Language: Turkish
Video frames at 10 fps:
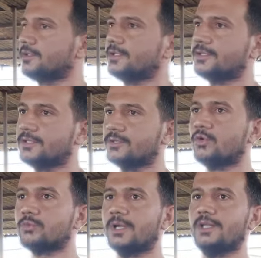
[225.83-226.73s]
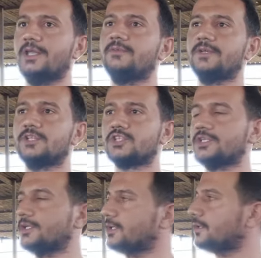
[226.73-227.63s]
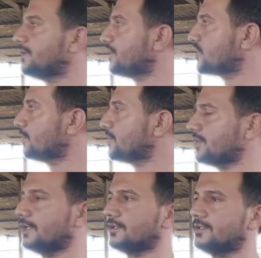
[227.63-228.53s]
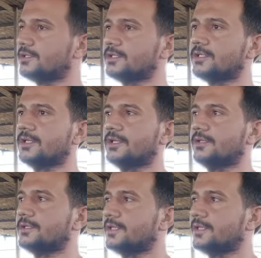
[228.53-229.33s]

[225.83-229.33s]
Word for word: e, normal elverişli yaşama şartları e,